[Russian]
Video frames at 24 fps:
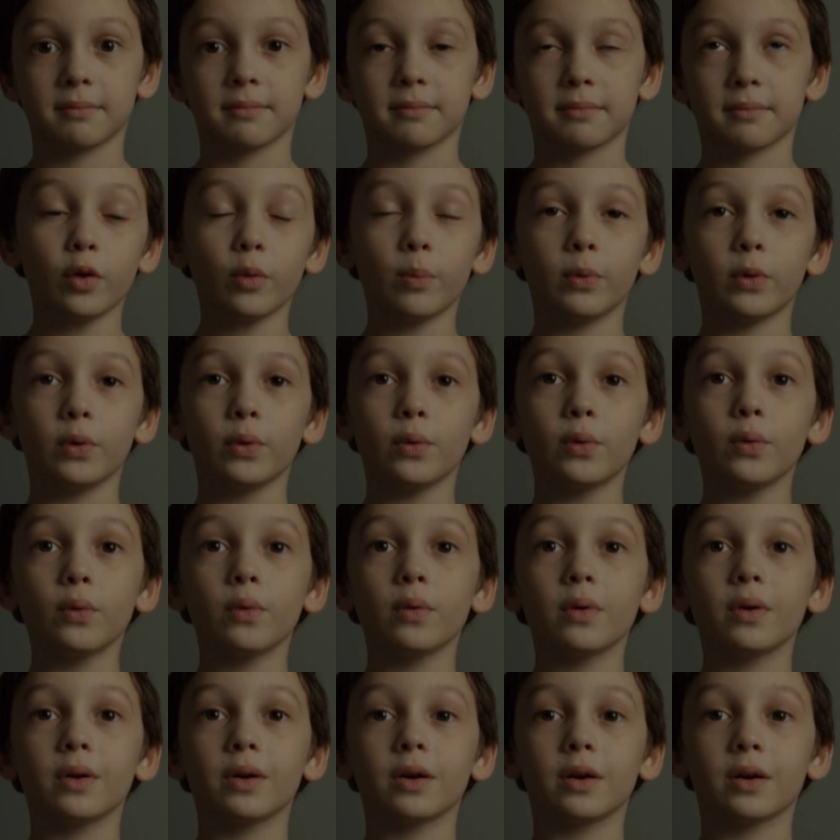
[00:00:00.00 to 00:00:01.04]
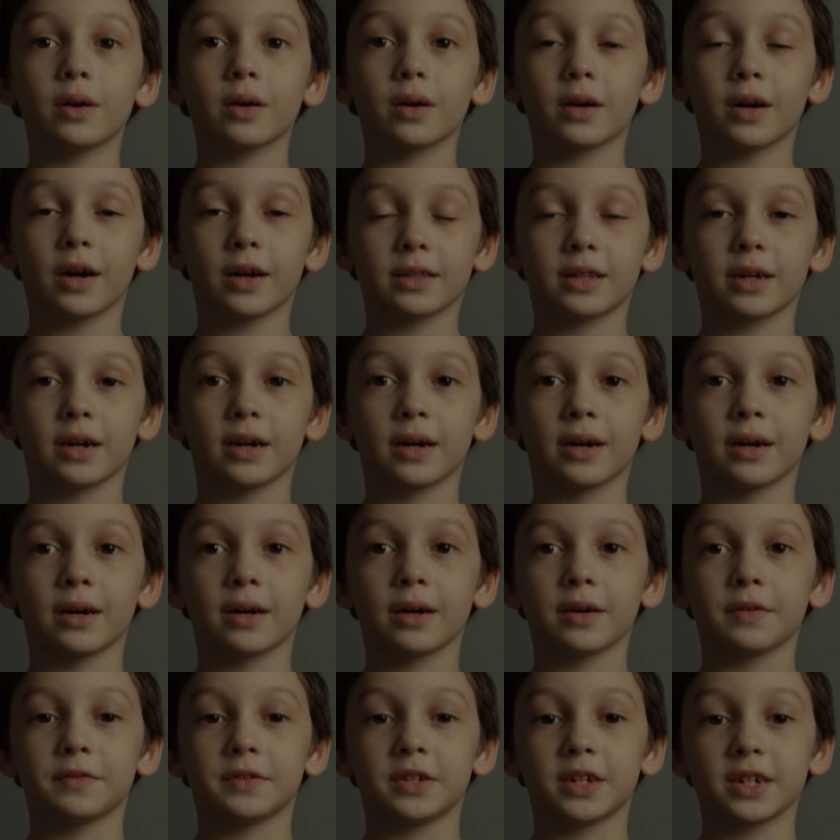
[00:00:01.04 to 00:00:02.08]
Я люблю,
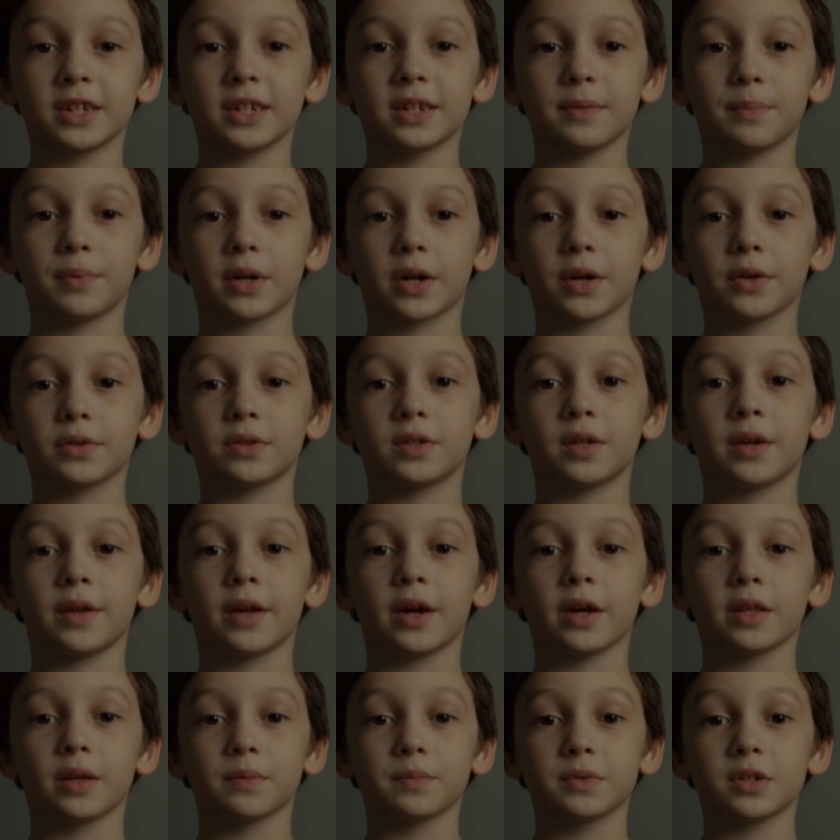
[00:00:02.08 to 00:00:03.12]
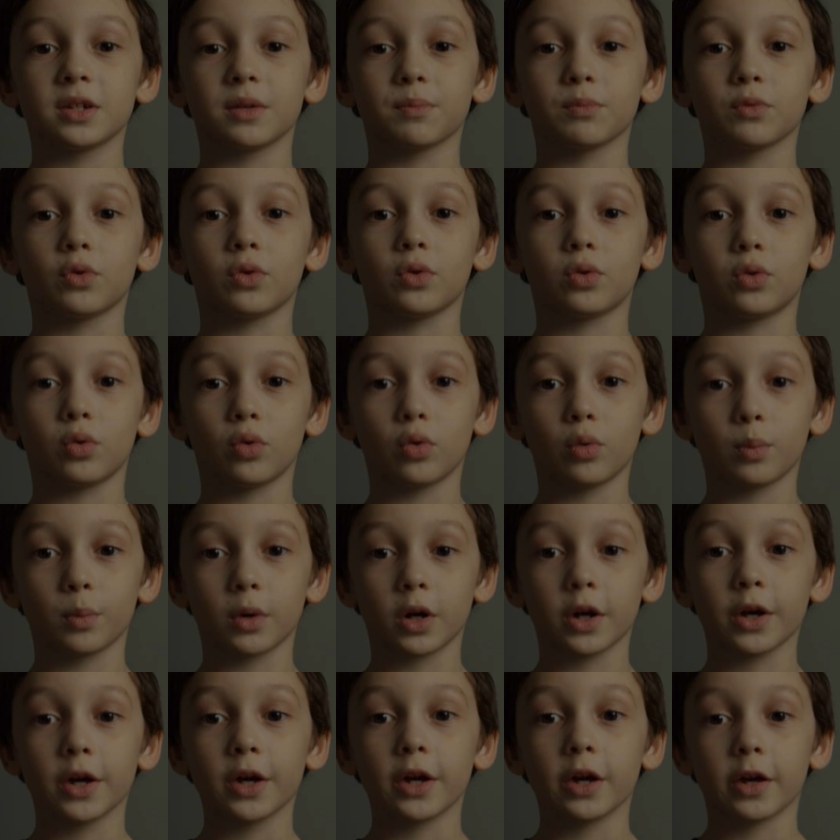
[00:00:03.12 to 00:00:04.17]
когда все собираются рядом со мной
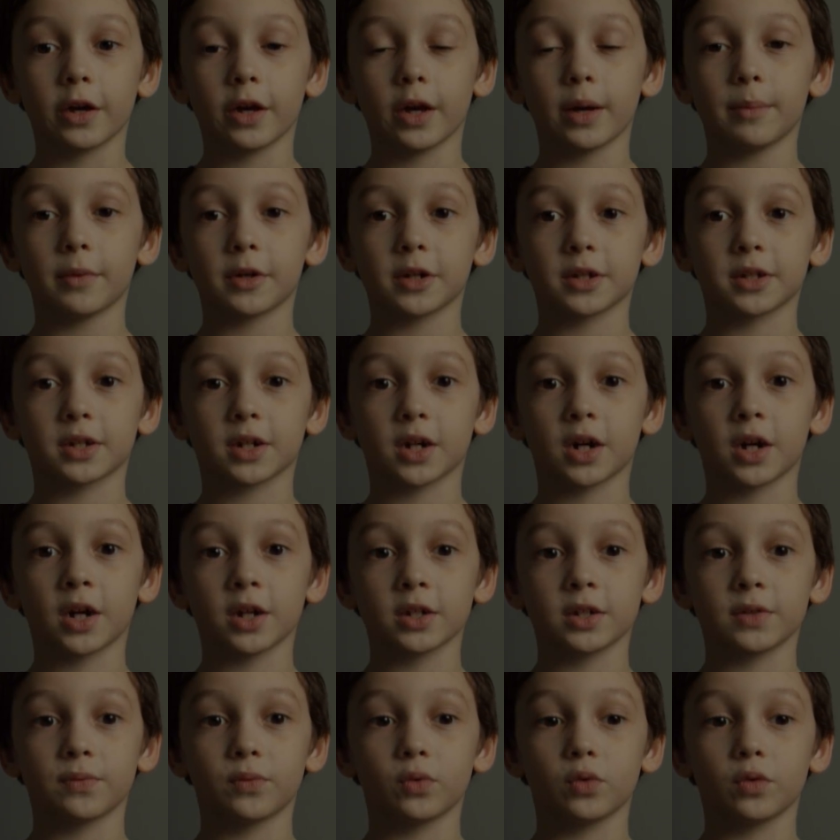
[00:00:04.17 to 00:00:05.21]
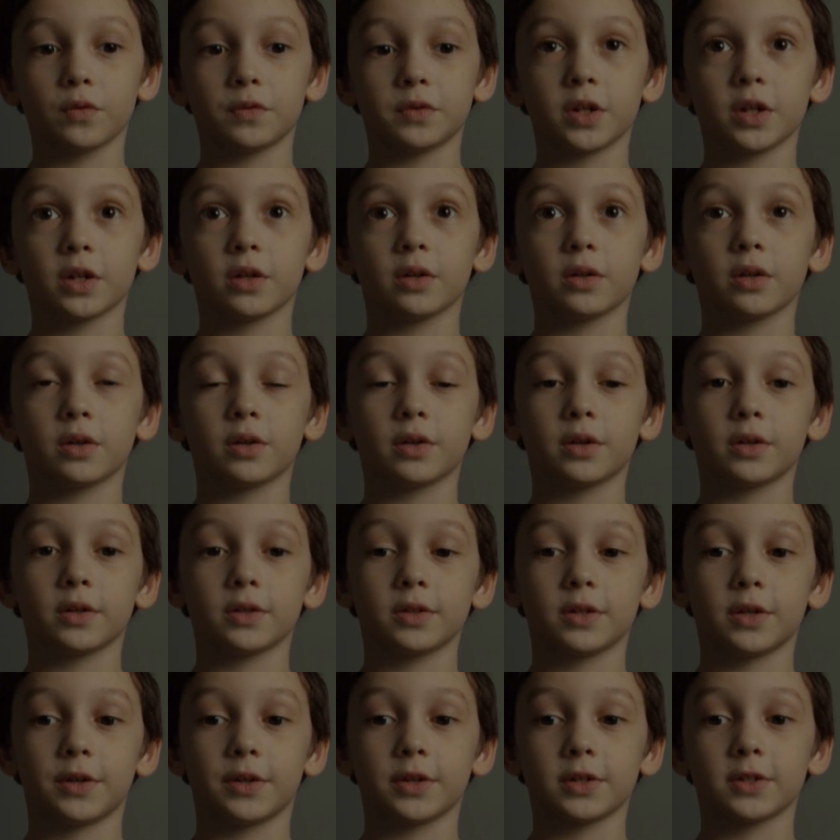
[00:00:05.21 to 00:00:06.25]
дома, и я им рассказываю о всяких
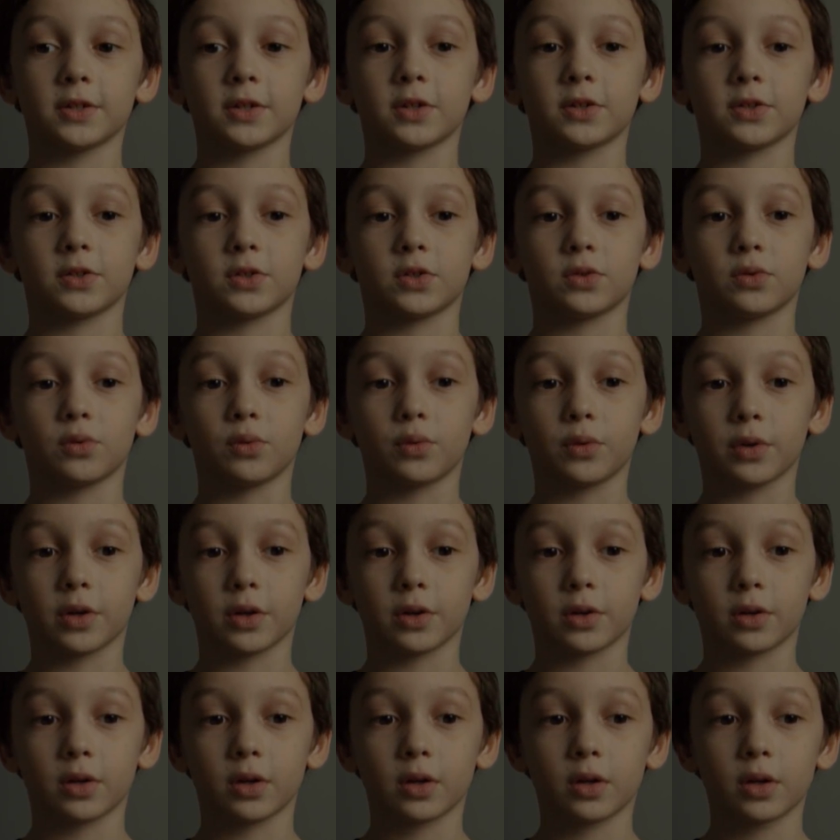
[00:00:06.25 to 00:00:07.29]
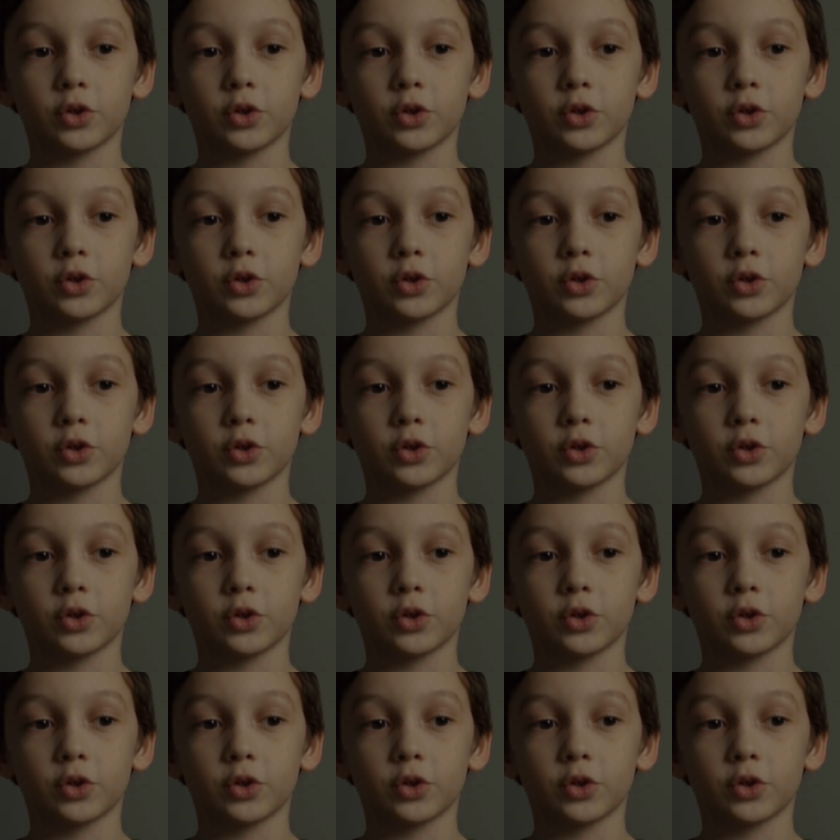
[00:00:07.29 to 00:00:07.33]
интересных историях.